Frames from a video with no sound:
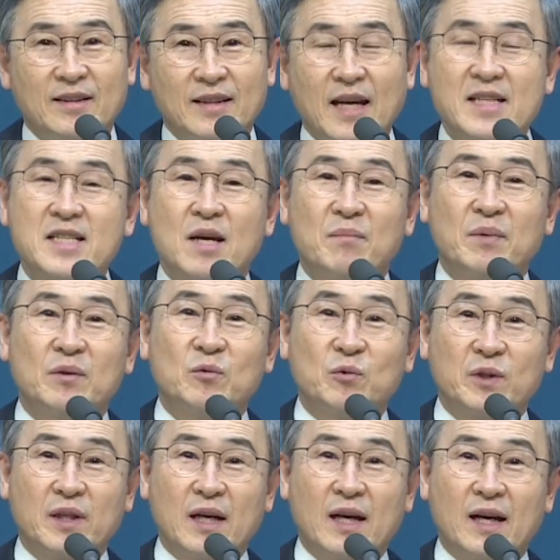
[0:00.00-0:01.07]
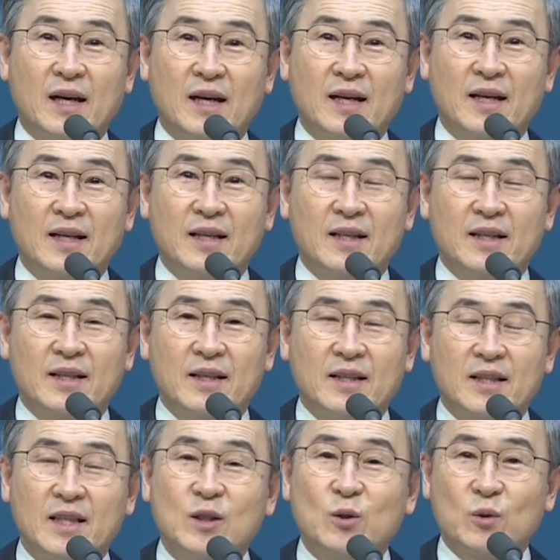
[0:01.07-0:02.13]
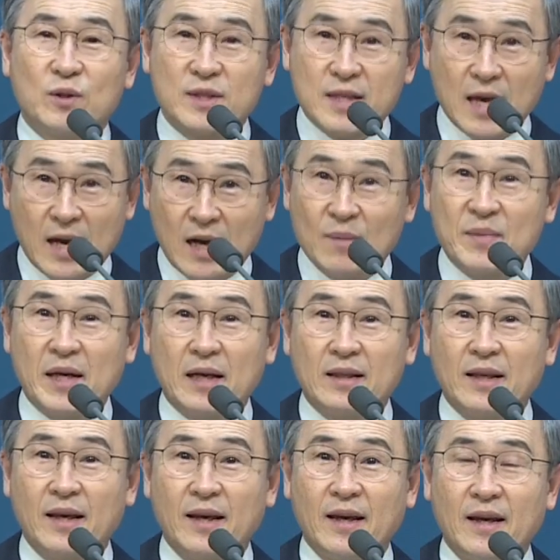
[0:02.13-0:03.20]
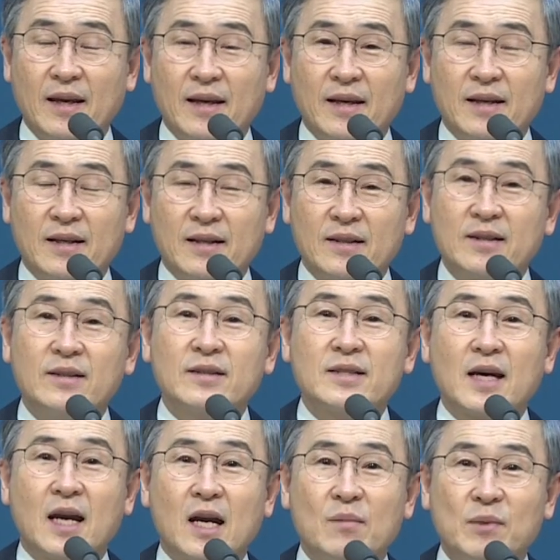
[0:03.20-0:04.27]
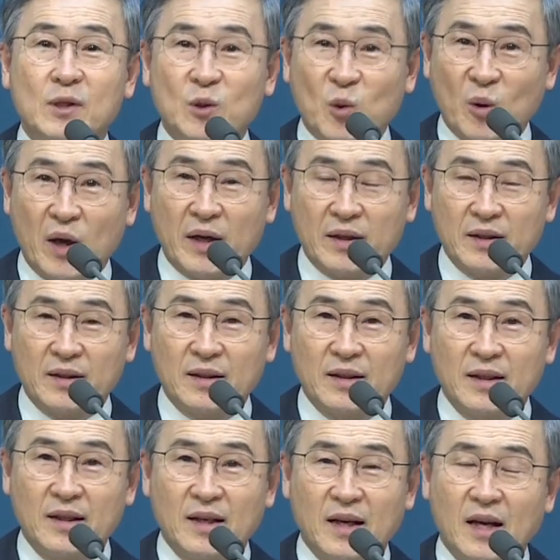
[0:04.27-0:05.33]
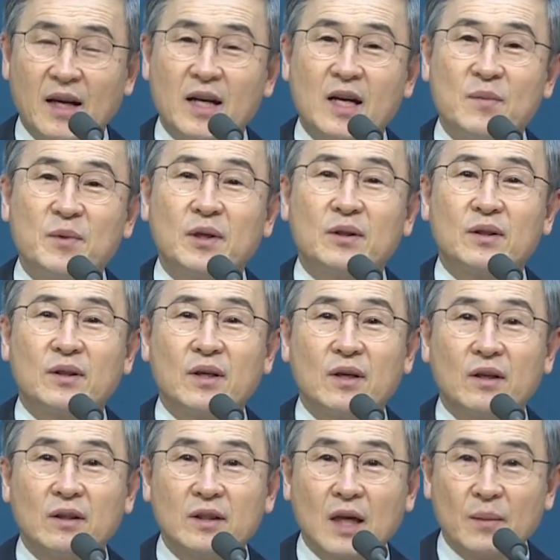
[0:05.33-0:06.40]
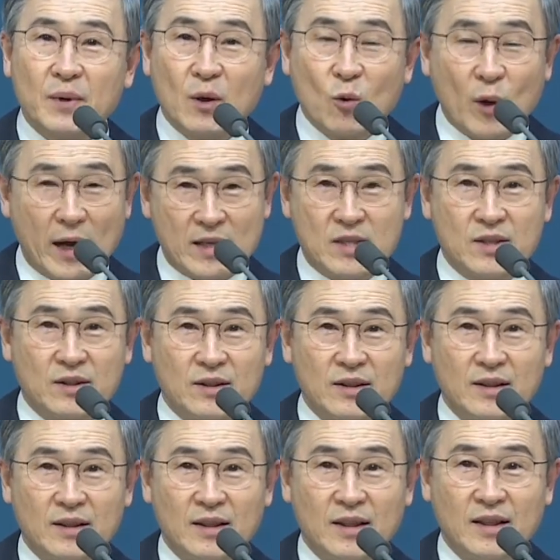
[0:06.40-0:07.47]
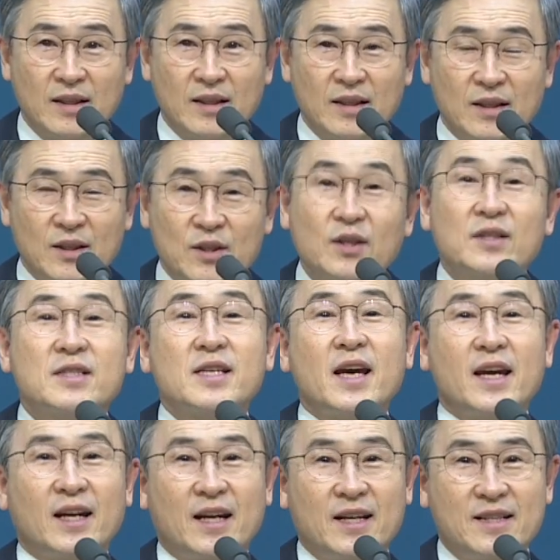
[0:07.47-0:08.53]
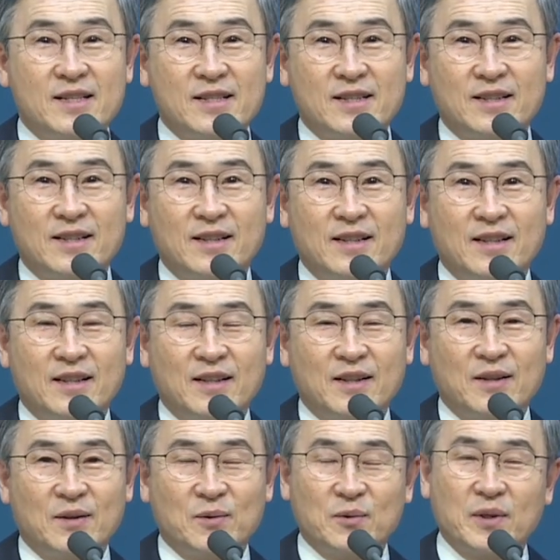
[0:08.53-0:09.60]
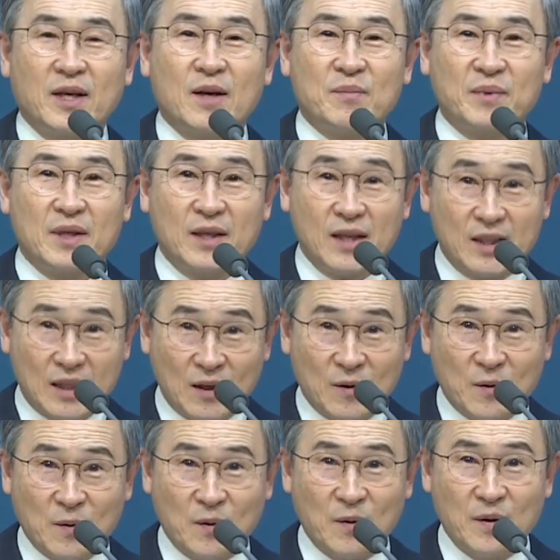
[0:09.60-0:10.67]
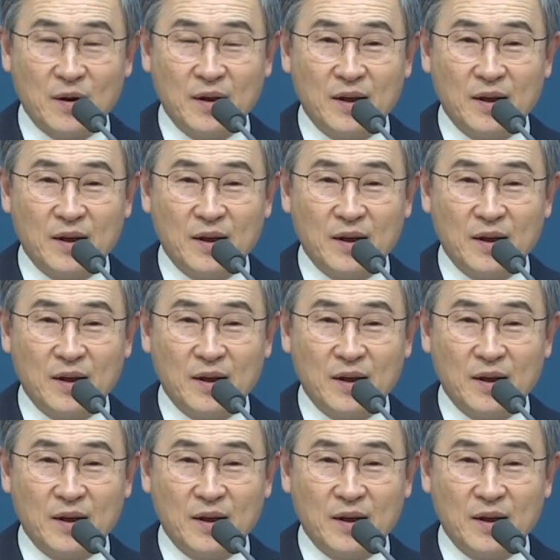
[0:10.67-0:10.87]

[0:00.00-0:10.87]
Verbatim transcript: 다시 한번 우리가 기도는 사람이 하되 그 사람을 통하여 하나님이 어떻게 응답의 과정을 역사해 가는지를 우리가 함께 깨닫고